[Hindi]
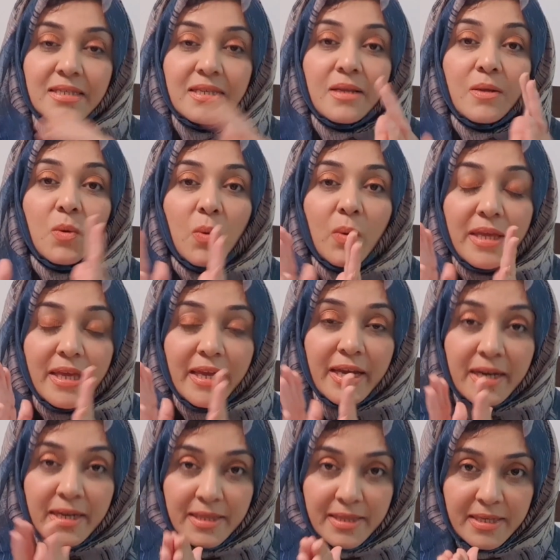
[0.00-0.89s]
जैसे लोग ये
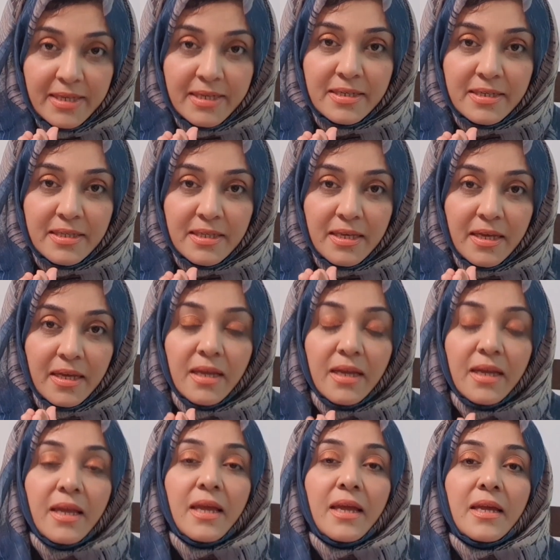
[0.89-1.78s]
गलती करते हैं
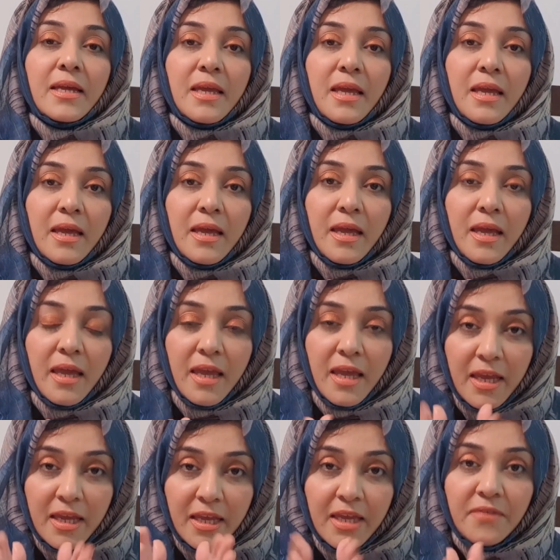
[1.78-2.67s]
कि
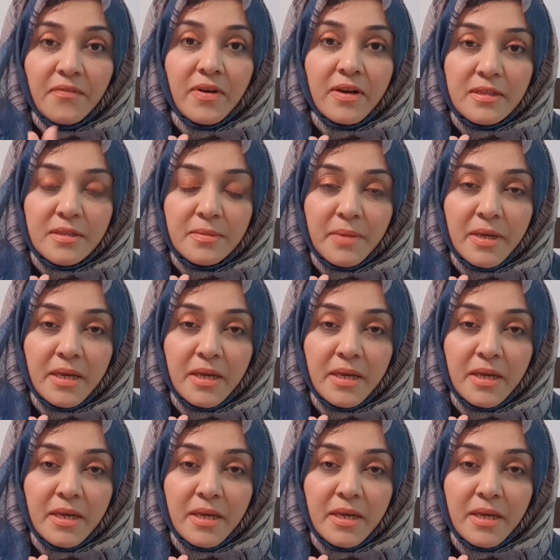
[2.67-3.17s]
एक ही वक्त